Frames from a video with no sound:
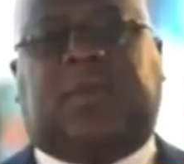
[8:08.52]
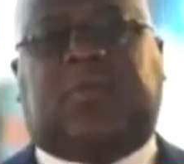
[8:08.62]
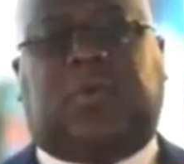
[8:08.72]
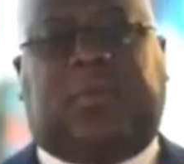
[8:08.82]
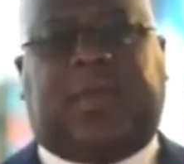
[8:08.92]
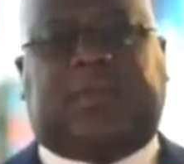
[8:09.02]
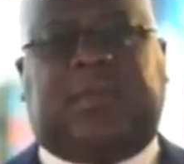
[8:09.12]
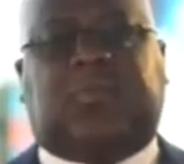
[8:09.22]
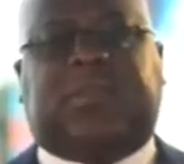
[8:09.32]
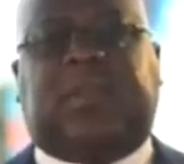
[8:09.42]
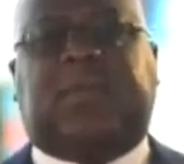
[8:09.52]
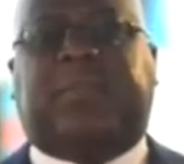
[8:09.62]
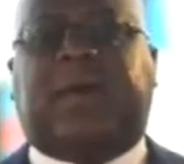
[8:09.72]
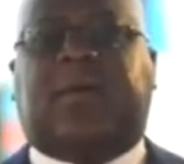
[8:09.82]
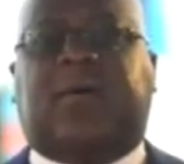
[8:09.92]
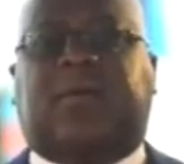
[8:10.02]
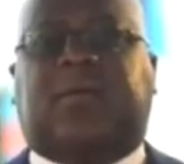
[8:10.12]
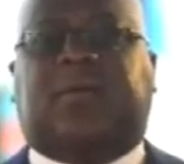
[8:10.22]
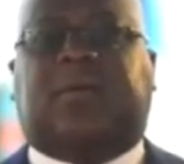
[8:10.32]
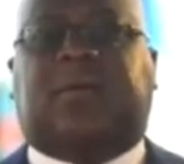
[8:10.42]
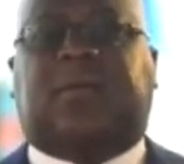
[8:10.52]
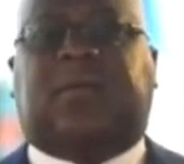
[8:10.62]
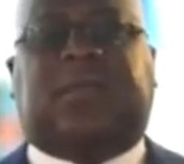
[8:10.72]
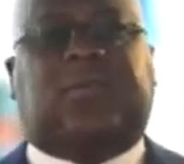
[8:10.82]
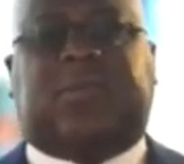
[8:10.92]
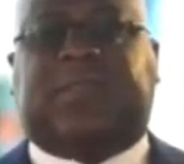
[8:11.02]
Je remercie aussi les parents qui ne